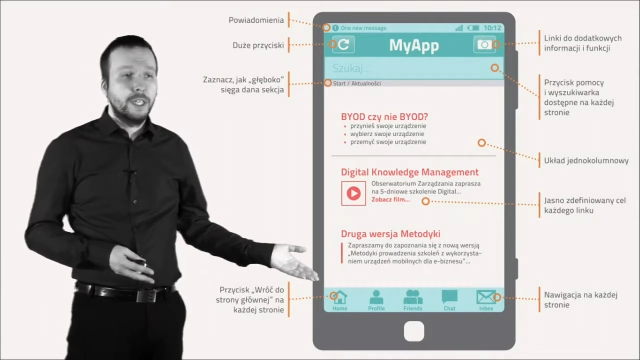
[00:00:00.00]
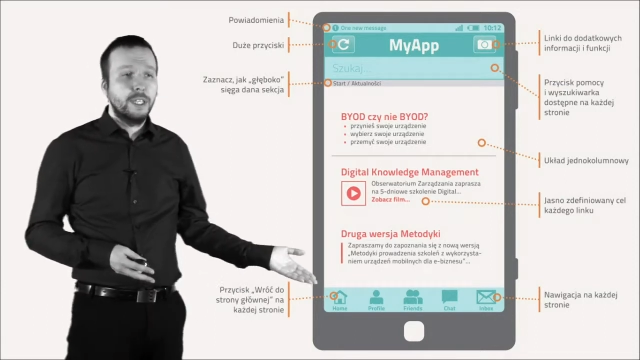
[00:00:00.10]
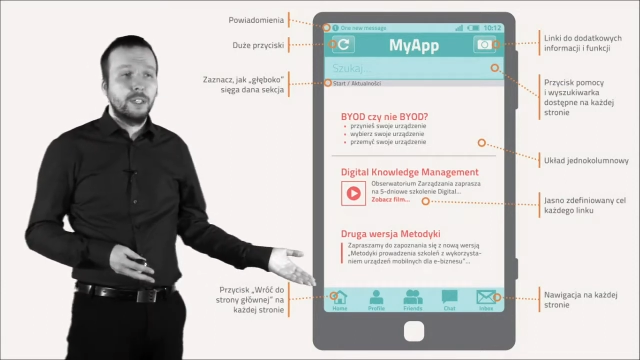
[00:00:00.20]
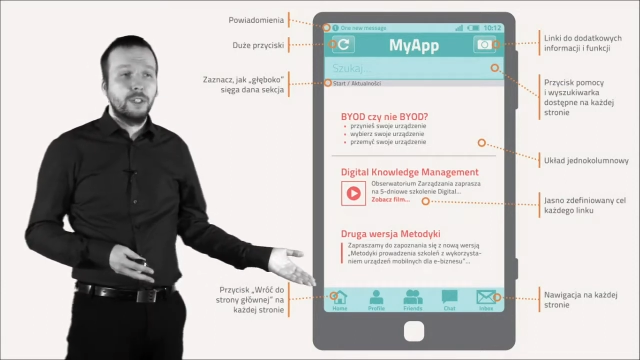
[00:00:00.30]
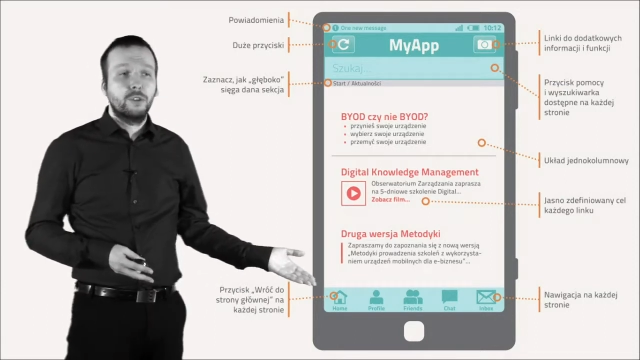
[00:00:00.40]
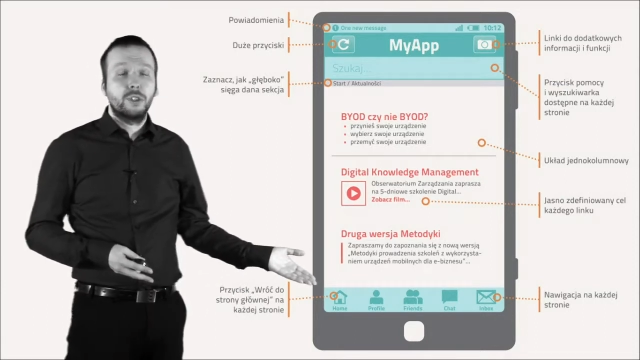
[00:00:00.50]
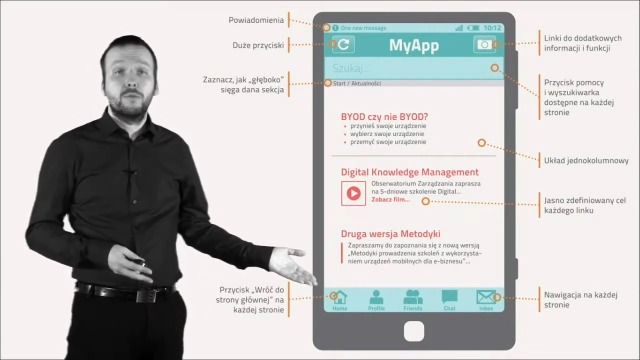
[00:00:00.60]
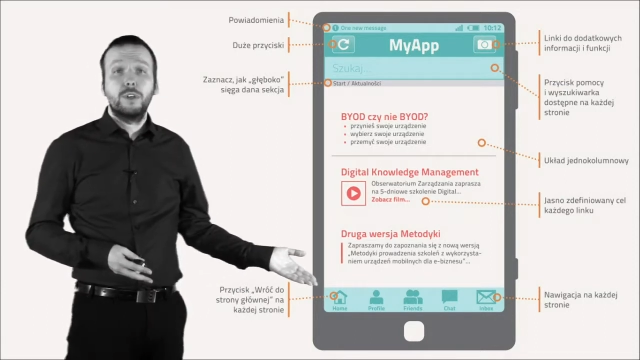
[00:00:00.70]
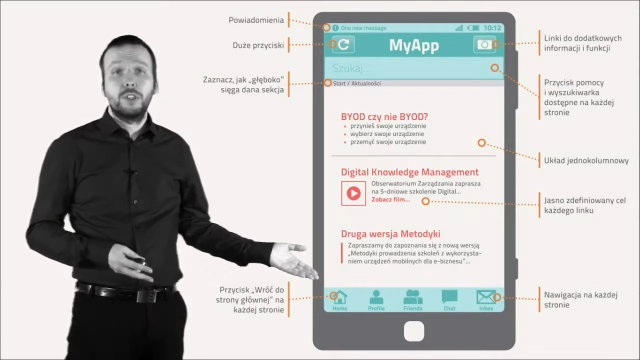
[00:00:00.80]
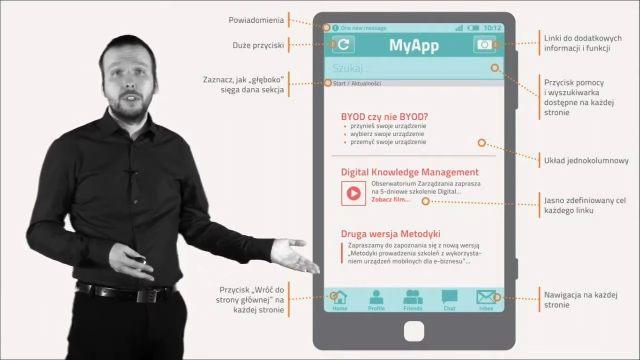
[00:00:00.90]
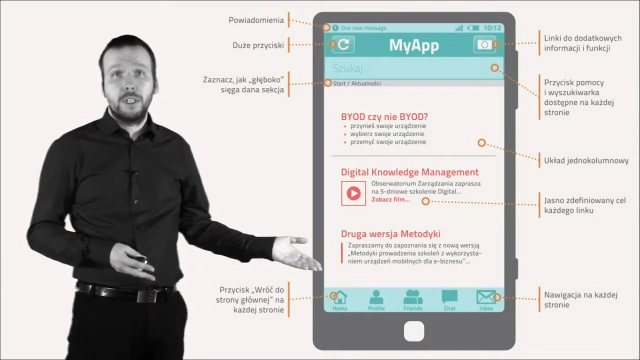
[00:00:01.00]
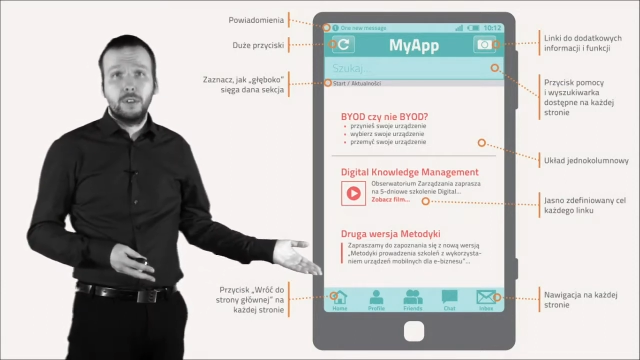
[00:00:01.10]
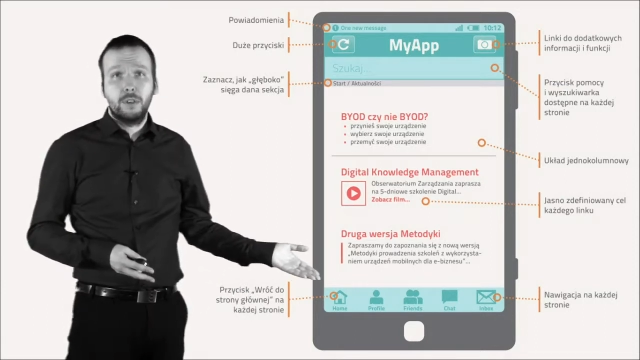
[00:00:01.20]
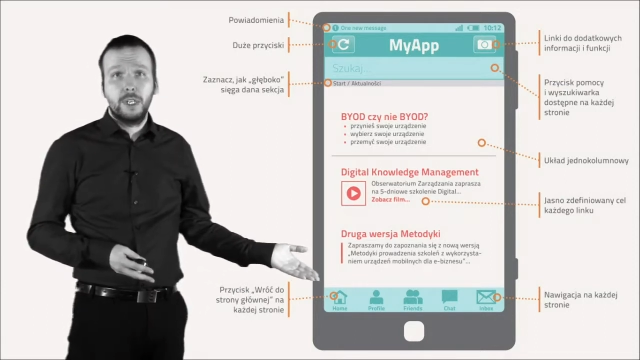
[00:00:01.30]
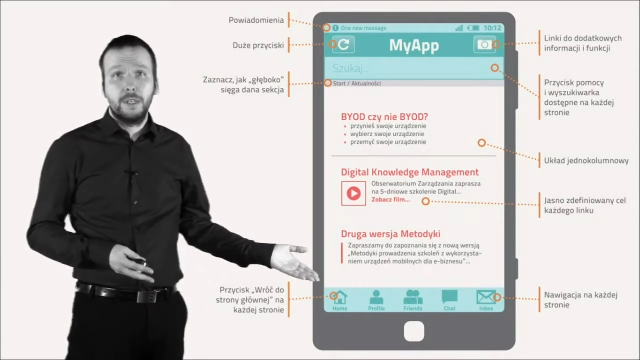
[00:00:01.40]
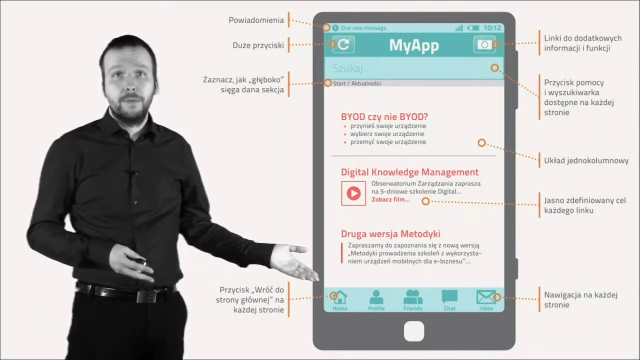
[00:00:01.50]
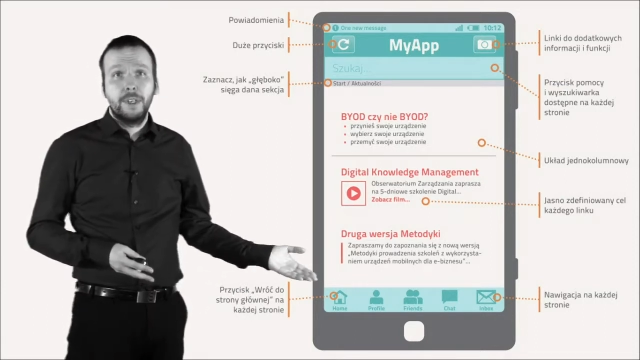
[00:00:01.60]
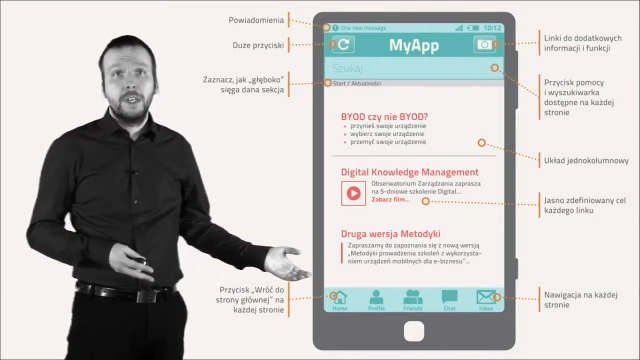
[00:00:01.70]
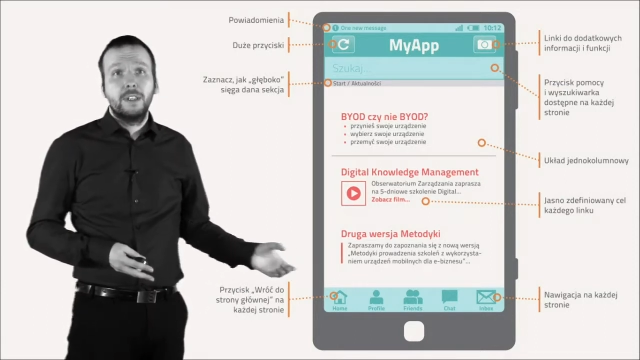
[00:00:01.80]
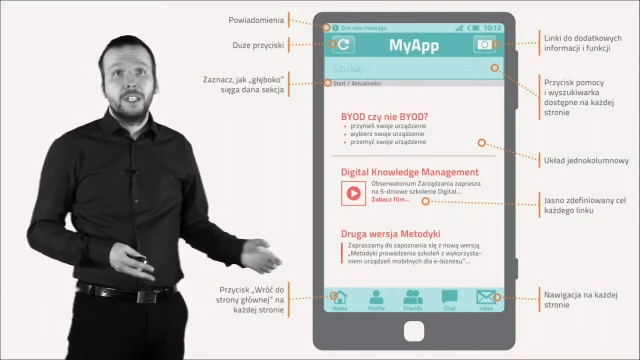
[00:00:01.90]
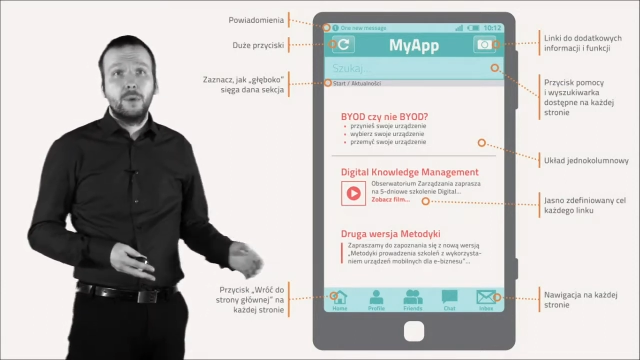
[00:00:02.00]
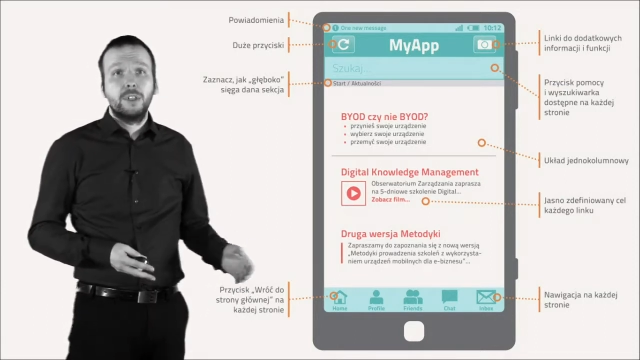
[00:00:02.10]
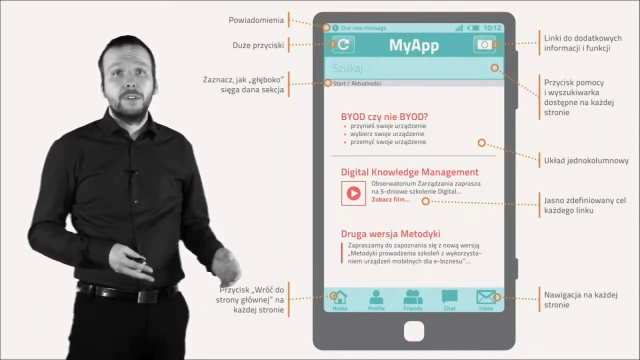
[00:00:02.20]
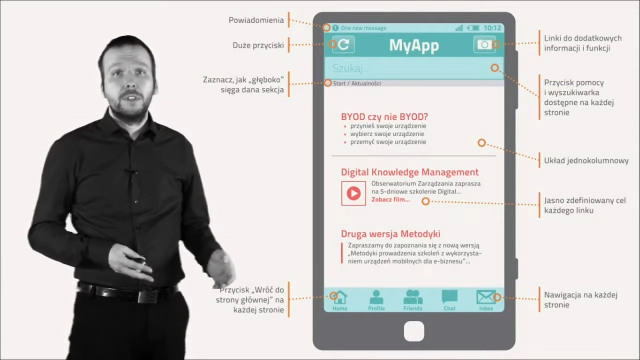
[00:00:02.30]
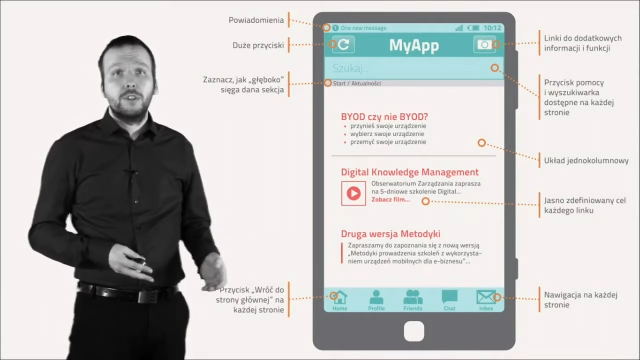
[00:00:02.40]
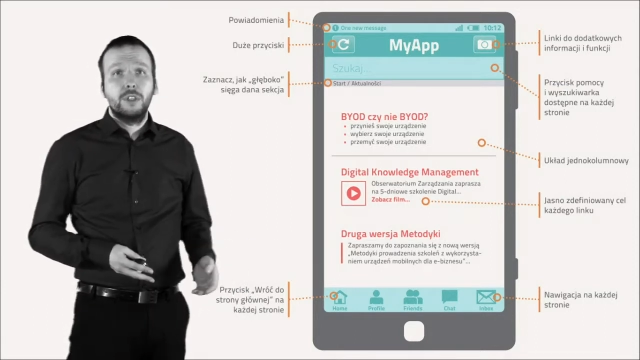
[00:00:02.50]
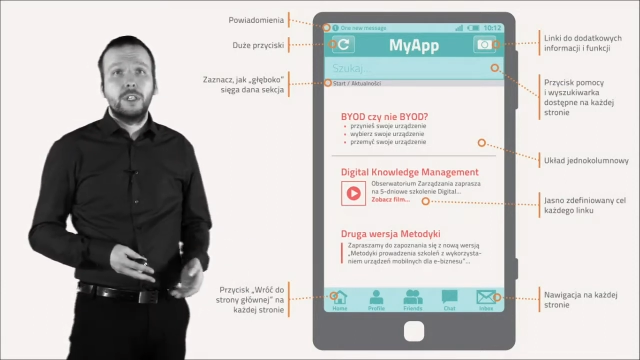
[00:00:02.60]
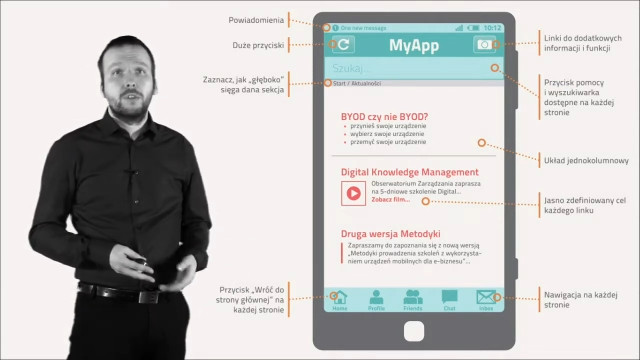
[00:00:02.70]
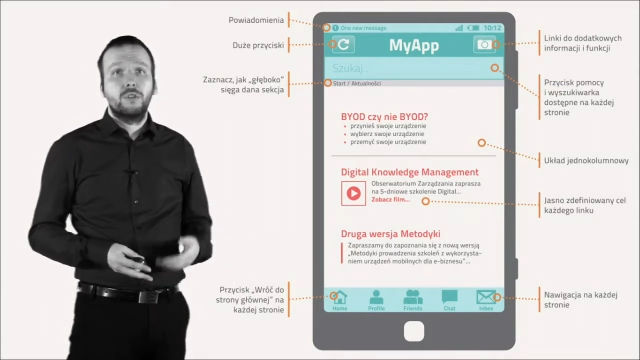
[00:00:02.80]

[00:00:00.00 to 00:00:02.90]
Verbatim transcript: dlatego że właśnie na dole najłatwiej jest sięgnąć